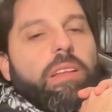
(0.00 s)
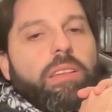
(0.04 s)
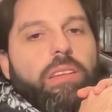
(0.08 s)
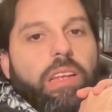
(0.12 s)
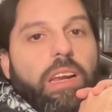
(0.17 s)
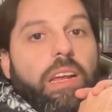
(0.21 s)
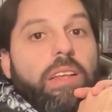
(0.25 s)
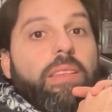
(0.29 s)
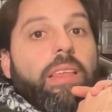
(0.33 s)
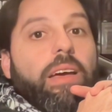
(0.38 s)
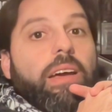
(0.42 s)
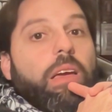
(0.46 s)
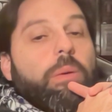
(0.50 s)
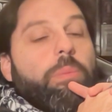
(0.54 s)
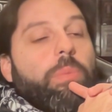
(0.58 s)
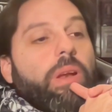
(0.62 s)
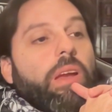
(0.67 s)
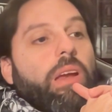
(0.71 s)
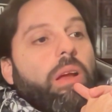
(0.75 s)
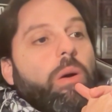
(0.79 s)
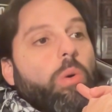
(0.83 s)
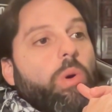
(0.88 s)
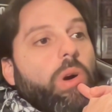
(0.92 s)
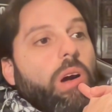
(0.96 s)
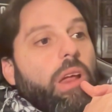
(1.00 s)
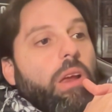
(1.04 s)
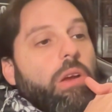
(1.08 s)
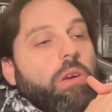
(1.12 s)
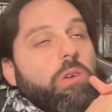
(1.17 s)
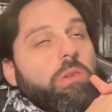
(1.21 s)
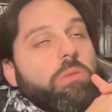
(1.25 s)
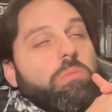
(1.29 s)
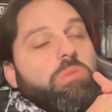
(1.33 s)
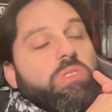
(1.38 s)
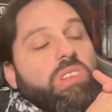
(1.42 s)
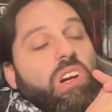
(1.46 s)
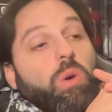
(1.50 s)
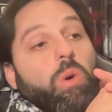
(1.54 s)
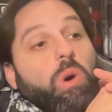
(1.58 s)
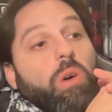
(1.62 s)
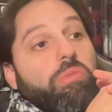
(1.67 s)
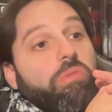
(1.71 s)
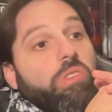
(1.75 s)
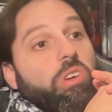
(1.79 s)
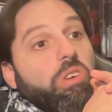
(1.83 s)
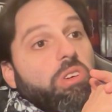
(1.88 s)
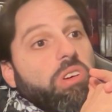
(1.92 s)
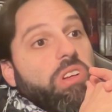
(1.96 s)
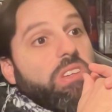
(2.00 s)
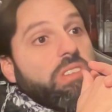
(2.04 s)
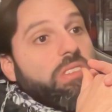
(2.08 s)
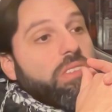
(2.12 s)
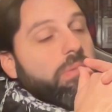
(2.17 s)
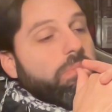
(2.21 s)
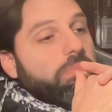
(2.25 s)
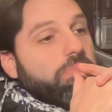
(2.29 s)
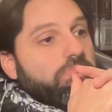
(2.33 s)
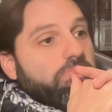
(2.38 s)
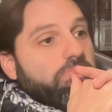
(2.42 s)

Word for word: gente en ataque, pedía buscarlo, sacó a Flores,